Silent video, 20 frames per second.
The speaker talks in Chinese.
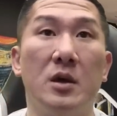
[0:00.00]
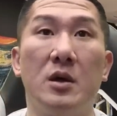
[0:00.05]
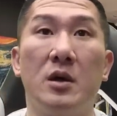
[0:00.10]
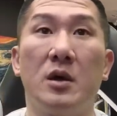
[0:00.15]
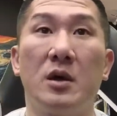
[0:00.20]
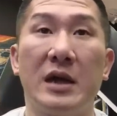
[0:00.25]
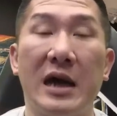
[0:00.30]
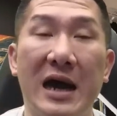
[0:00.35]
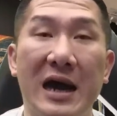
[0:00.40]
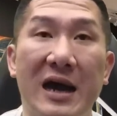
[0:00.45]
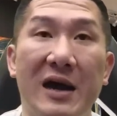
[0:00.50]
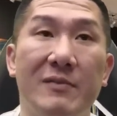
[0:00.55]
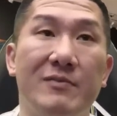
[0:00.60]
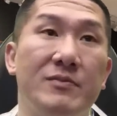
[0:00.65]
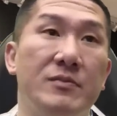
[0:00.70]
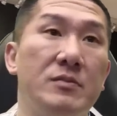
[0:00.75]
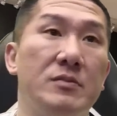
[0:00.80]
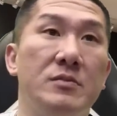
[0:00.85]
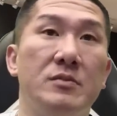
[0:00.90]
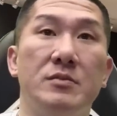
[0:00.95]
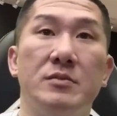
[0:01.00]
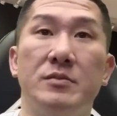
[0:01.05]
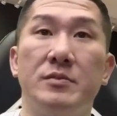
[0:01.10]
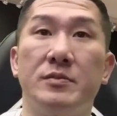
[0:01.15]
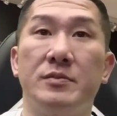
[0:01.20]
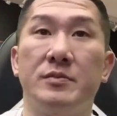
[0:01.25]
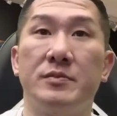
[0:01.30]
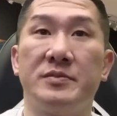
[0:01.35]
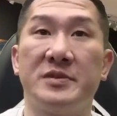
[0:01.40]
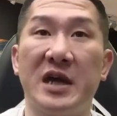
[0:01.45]
那
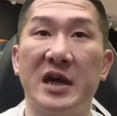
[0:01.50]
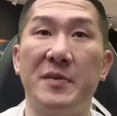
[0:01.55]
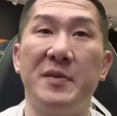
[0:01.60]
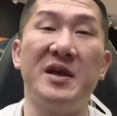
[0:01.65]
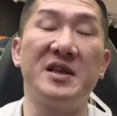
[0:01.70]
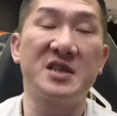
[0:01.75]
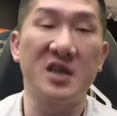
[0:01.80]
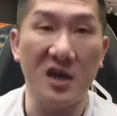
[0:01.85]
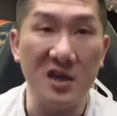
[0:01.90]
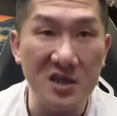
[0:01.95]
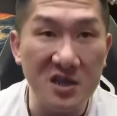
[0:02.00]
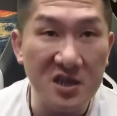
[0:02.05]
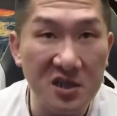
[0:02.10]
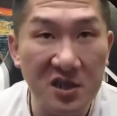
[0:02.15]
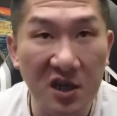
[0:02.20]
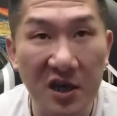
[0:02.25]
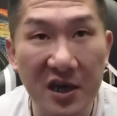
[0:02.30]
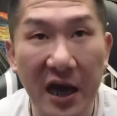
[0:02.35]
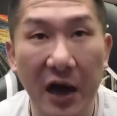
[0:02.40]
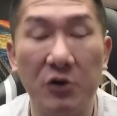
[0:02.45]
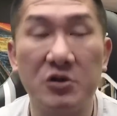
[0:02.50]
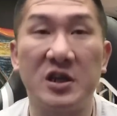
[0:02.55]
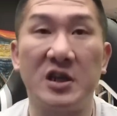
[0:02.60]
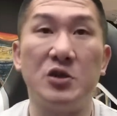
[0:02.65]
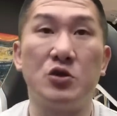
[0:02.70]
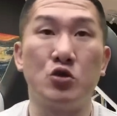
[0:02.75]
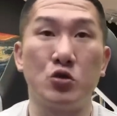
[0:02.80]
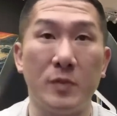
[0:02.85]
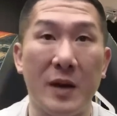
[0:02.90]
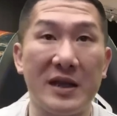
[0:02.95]
在那边诚挚的邀
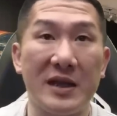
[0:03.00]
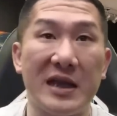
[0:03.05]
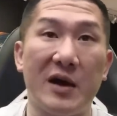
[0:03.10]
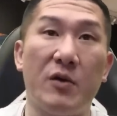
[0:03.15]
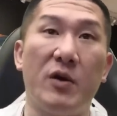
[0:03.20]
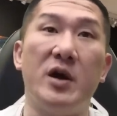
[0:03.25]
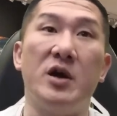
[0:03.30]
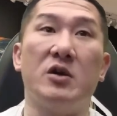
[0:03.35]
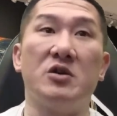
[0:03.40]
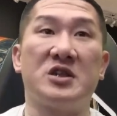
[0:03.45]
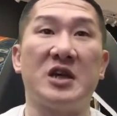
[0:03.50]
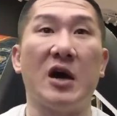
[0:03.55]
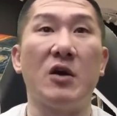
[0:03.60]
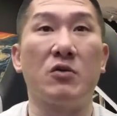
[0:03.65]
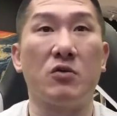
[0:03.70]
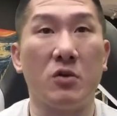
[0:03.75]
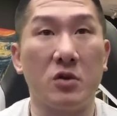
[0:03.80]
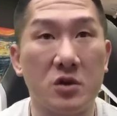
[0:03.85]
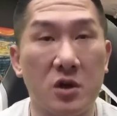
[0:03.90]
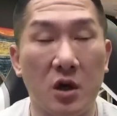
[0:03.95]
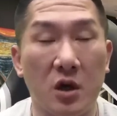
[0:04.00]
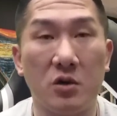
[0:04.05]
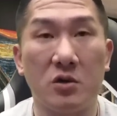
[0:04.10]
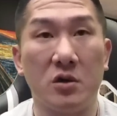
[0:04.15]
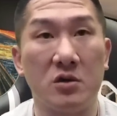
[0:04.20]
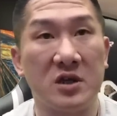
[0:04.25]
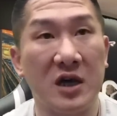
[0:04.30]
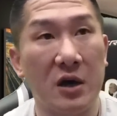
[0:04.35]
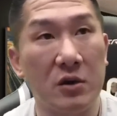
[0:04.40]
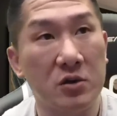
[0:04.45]
请，主办单位有敲国栋，
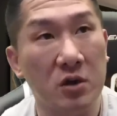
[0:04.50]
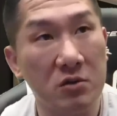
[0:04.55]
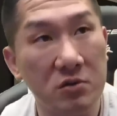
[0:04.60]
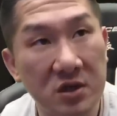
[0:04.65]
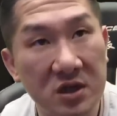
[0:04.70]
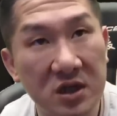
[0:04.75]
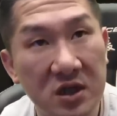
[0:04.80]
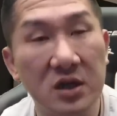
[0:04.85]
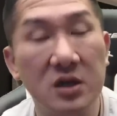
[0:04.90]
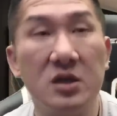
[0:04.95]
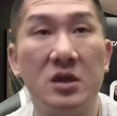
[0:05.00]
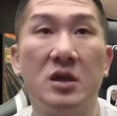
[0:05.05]
有敲同神，